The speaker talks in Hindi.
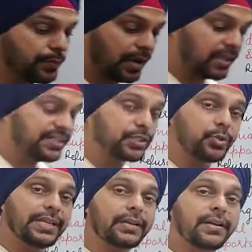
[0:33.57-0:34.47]
हैं तो बांग्लादेश
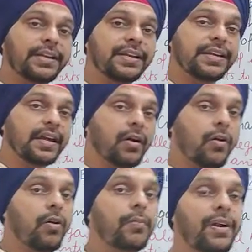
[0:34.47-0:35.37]
को लेकर इंडिया
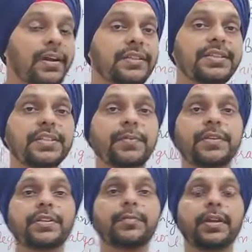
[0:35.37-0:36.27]
और बांग्लादेश के
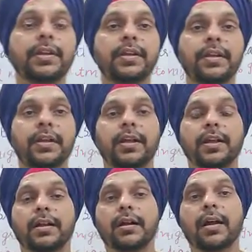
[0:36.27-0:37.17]
बीच में
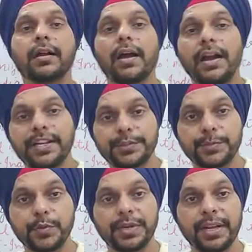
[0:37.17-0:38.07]
कहाँ कहाँ
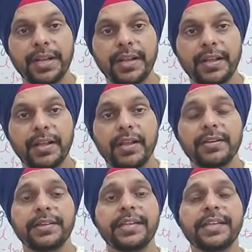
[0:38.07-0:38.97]
डिस्प्यूट है
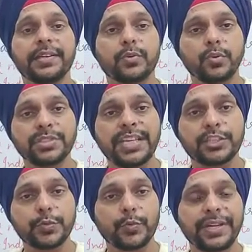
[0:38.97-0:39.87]
यानी कौन से
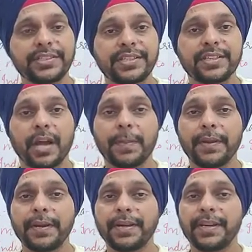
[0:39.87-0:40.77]
ऐसे पॉइंट्स हैं जहाँ
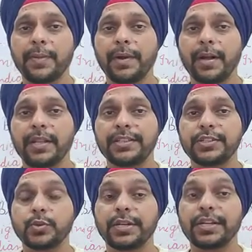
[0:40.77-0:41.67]
पर इंडिया
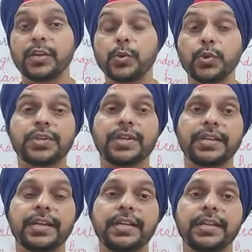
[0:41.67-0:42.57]
बांग्लादेश को लेकर खुश
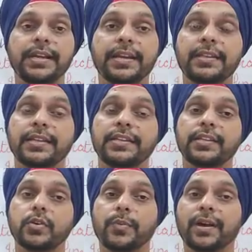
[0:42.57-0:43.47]
नहीं है कि इंडिया कहता है
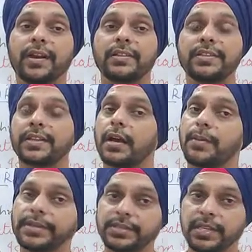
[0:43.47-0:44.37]
कि देखो बांग्लादेश
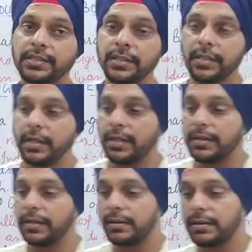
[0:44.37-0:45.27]
यहाँ हमारे
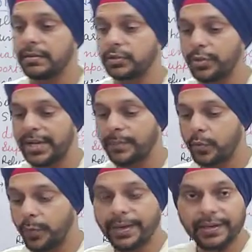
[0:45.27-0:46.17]
साथ जो है
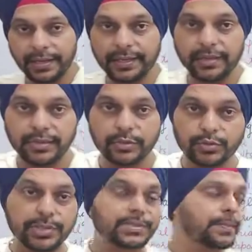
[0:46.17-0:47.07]
कोऑपरेट नहीं करता
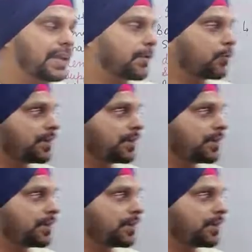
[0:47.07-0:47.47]
तो सबसे पहला